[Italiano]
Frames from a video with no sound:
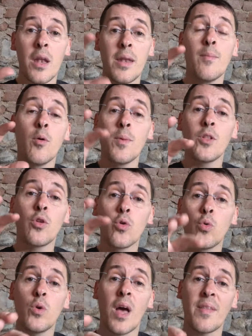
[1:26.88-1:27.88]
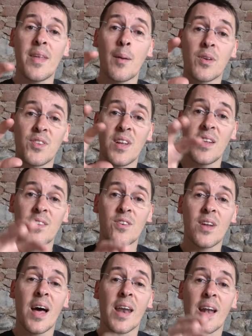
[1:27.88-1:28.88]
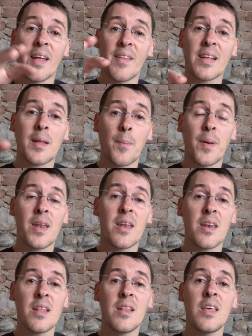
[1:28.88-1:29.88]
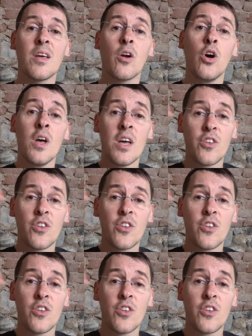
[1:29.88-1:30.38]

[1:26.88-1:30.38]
Nel momento in cui andiamo a selezionare la data per il ritiro,